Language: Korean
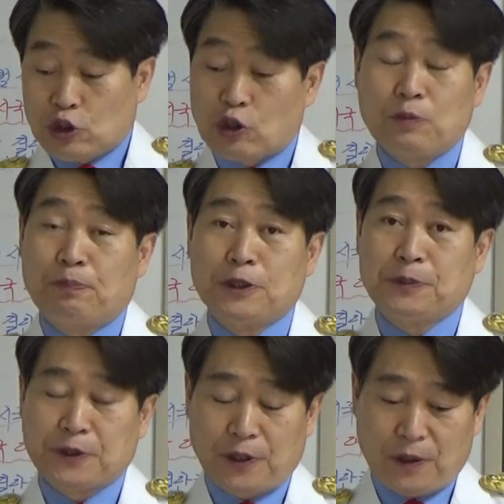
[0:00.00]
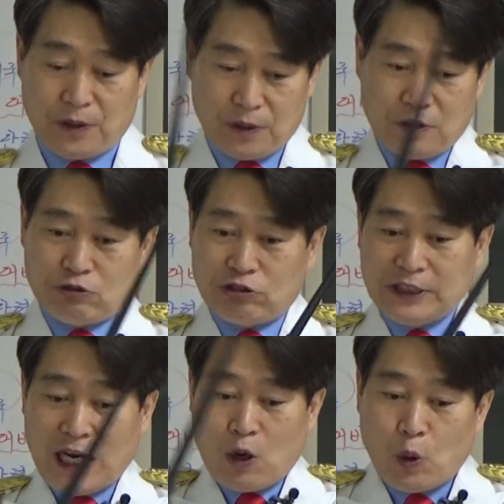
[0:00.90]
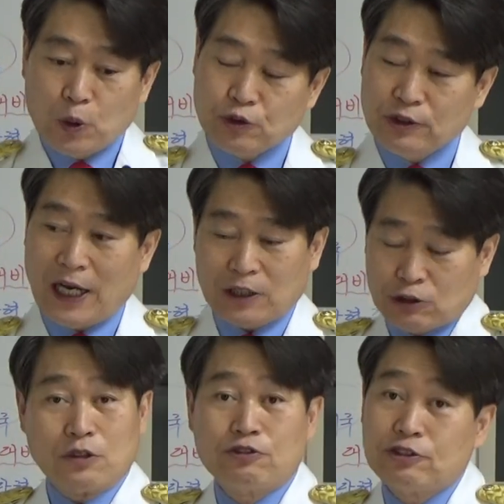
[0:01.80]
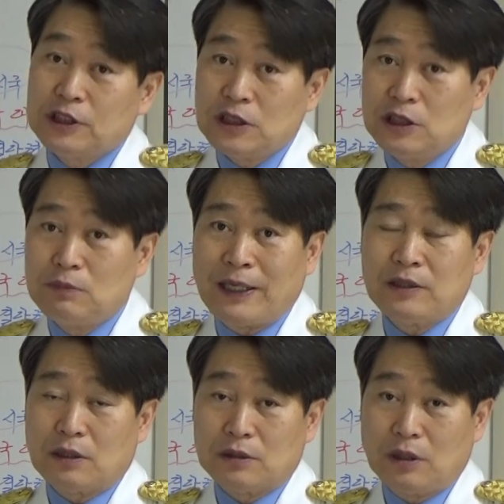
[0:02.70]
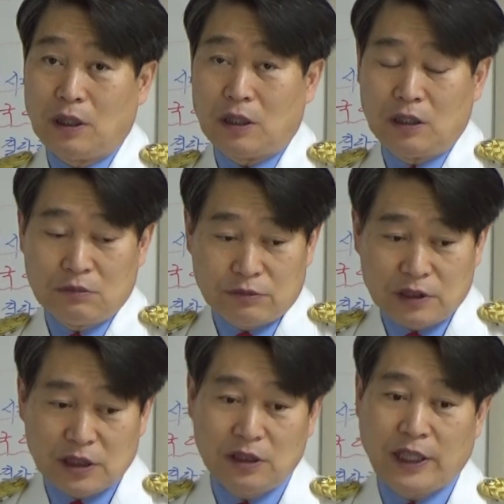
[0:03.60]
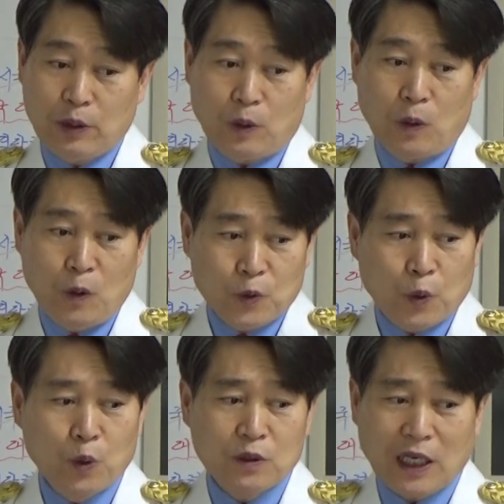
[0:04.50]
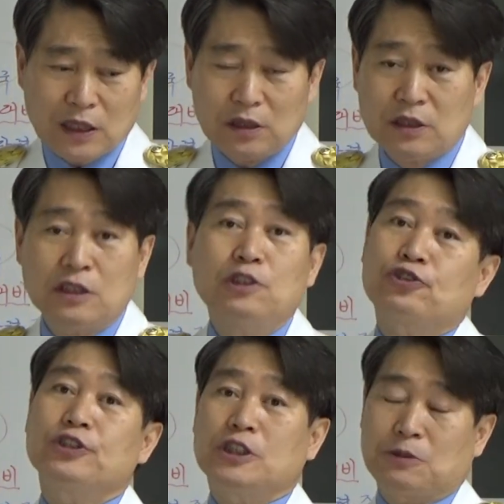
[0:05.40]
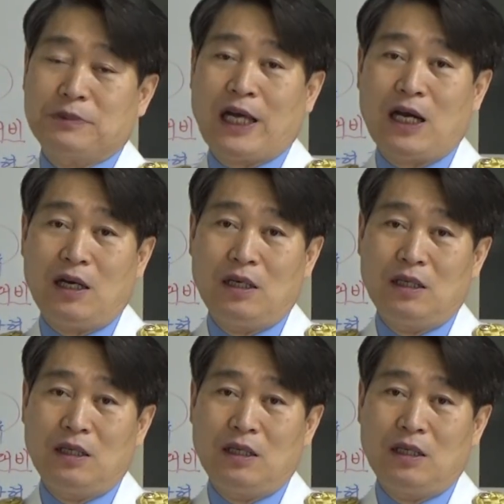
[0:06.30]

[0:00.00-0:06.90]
여러분 보십시오. 우리가 호수나 저수지를 만들어서 물길 대고 농사를 지을 수는 있습니다.